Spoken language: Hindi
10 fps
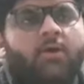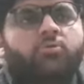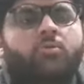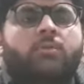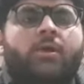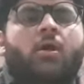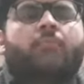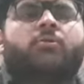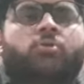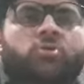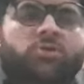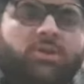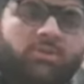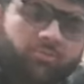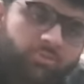तुम ले लो हमसे
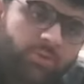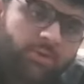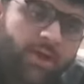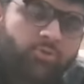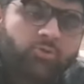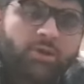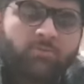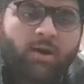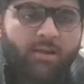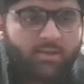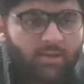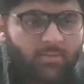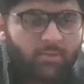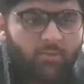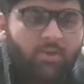230 उसने 250 रन मार दिया
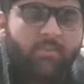नंबर वन